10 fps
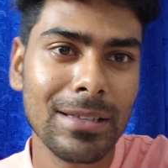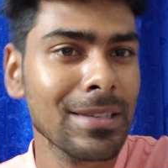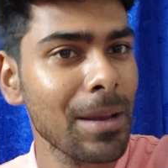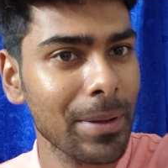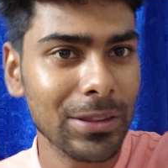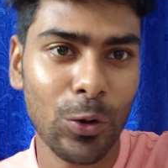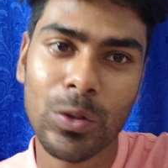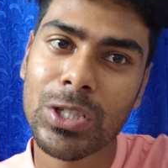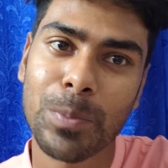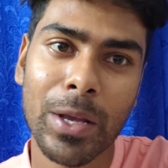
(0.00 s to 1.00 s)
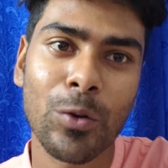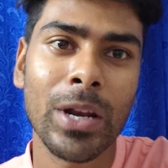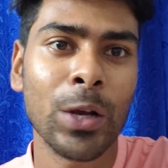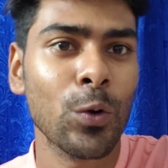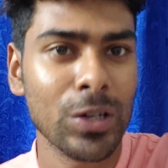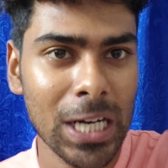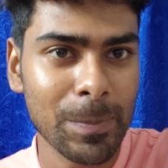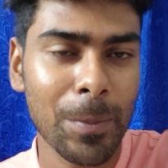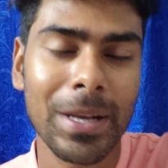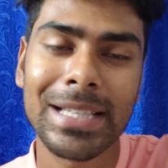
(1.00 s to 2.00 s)
যে তখন ইস্ট বেঙ্গলে
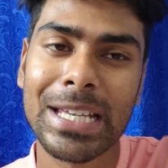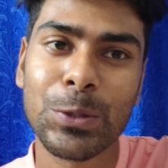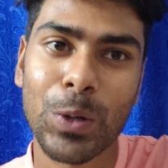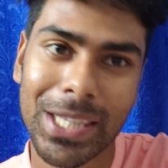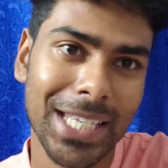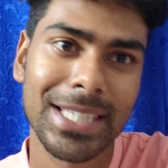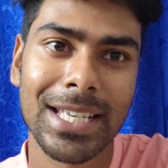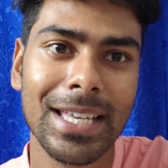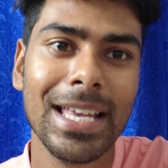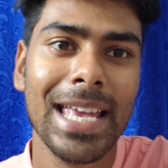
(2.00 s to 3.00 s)
কন্ট্রাক্ট পেপারে সাইন করে দিয়েছে